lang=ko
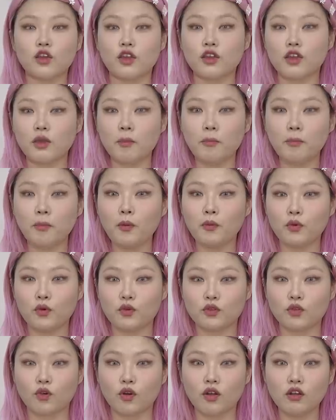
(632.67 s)
되게 예뻐
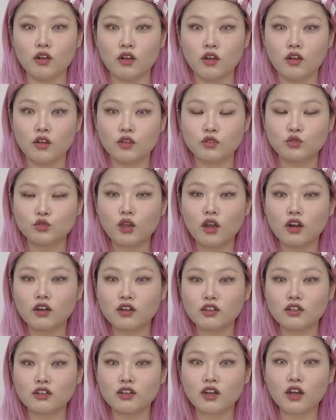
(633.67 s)
보이더라.
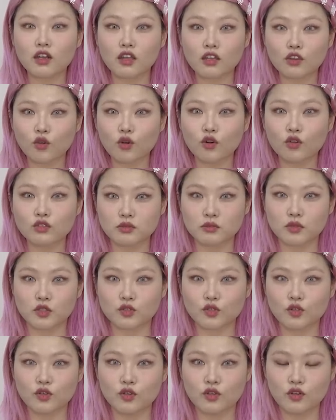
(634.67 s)
촤르르하게
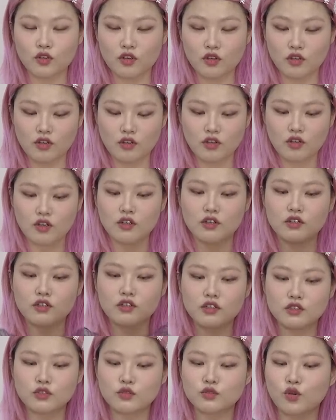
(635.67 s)
떨어지면서.
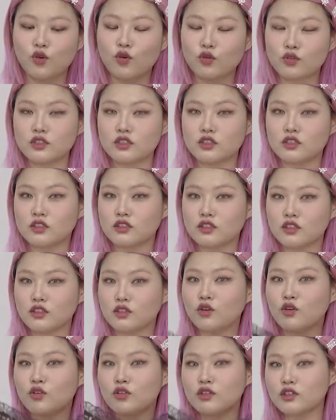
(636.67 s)
그래서 저는
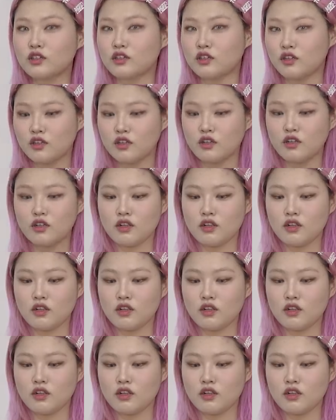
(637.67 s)
이거를